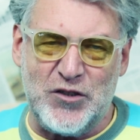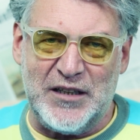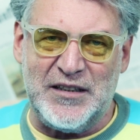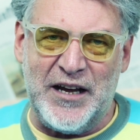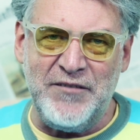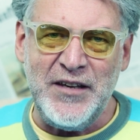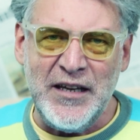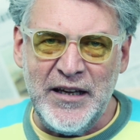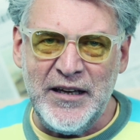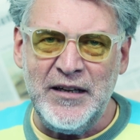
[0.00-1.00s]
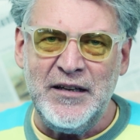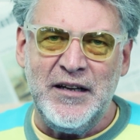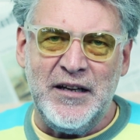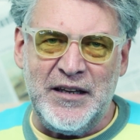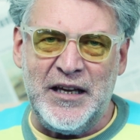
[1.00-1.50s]
что отравили,
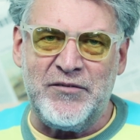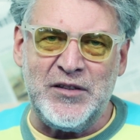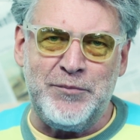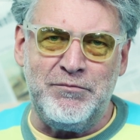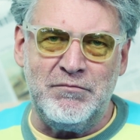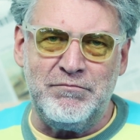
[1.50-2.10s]
нервно